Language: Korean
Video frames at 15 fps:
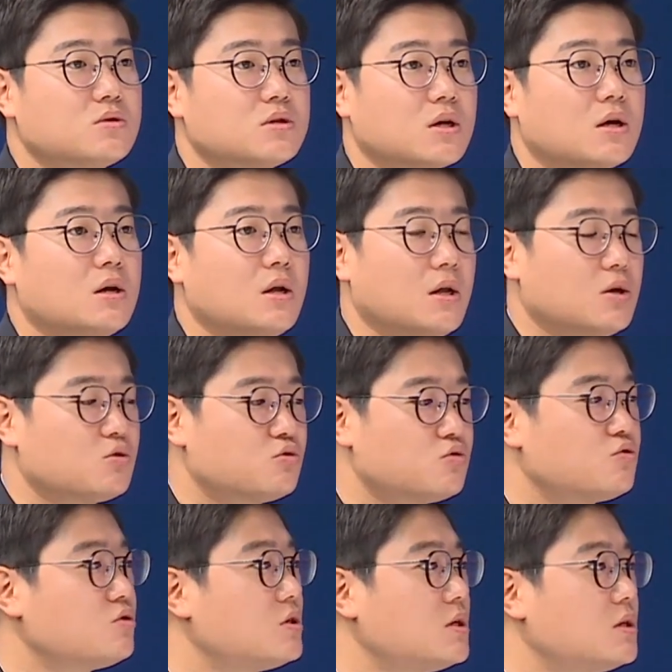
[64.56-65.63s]
이제
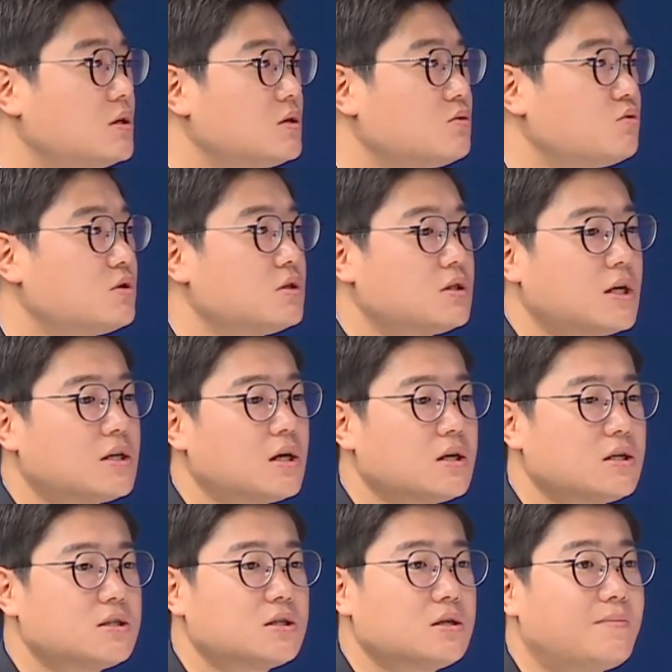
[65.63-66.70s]
꾸준히 우리는 네. 차량
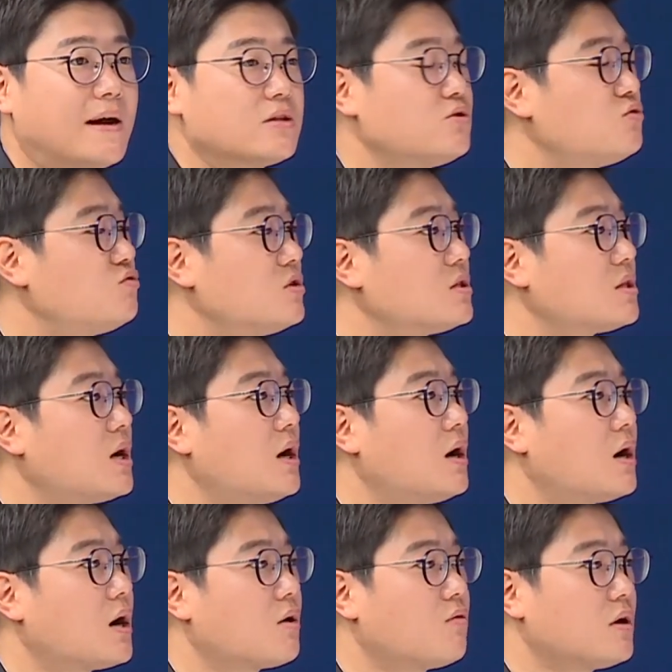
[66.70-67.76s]
기지를 받을 수
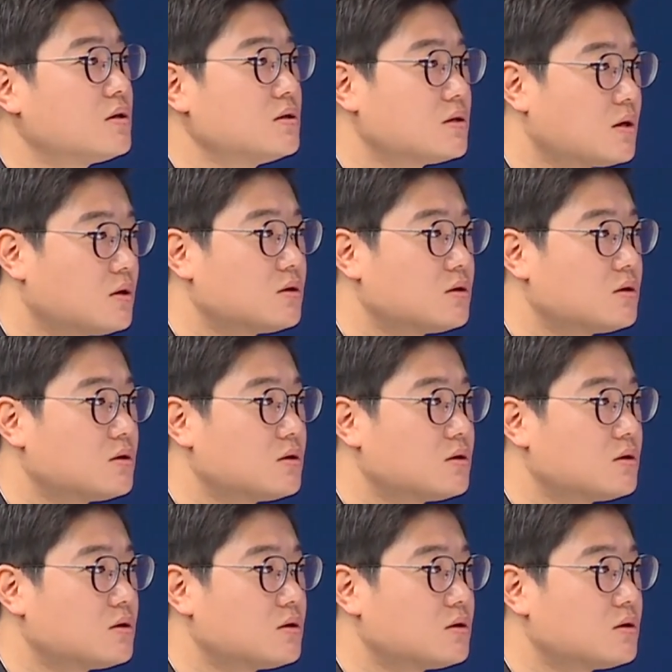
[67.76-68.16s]
있다라고 하는 네.